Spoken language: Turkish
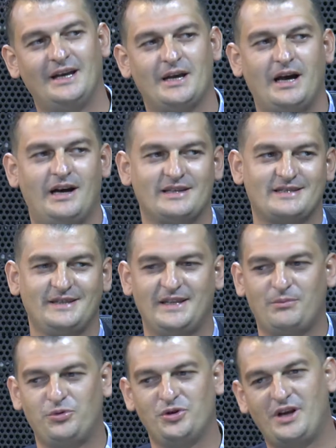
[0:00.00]
Aslında
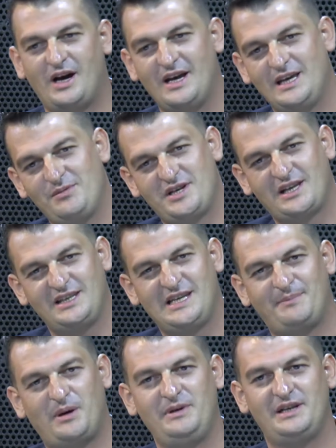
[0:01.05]
bunu daha iyi bir şekilde
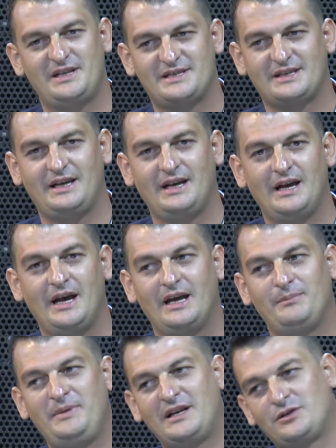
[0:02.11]
yapabiliriz ki
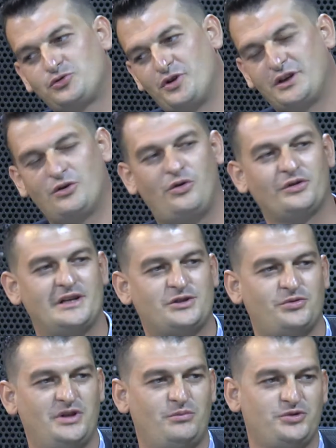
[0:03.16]
bir sonraki
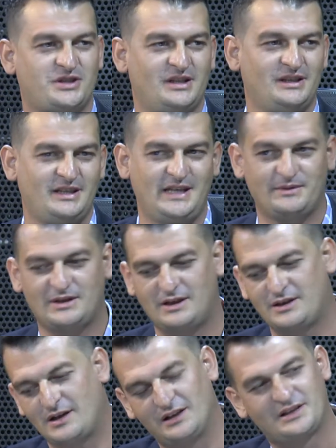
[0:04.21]
organizasyonda bu sıkıntıyı
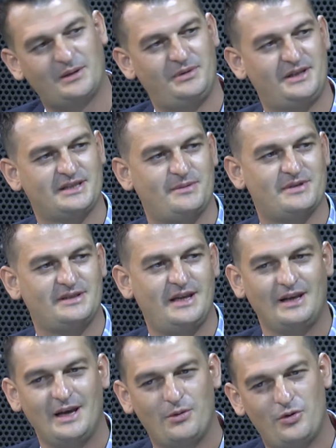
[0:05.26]
kaldırabiliriz gibisinden.
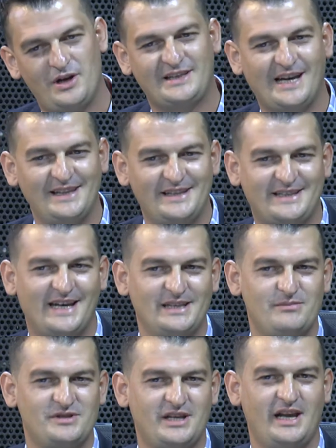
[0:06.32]
Böyle kendi
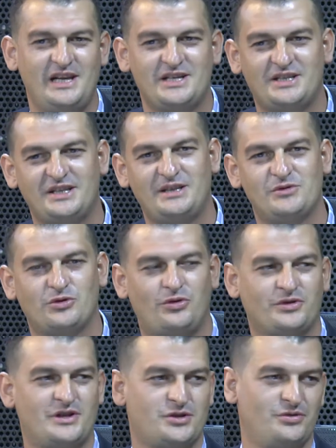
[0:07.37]
kendimizi eleştirdiğimiz
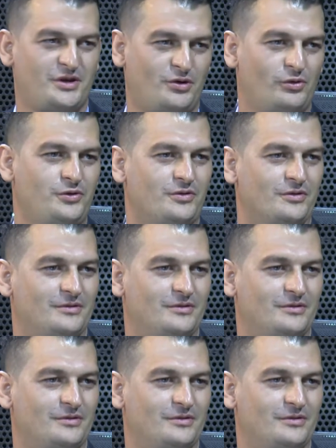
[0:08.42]
organizasyonlar da oluyor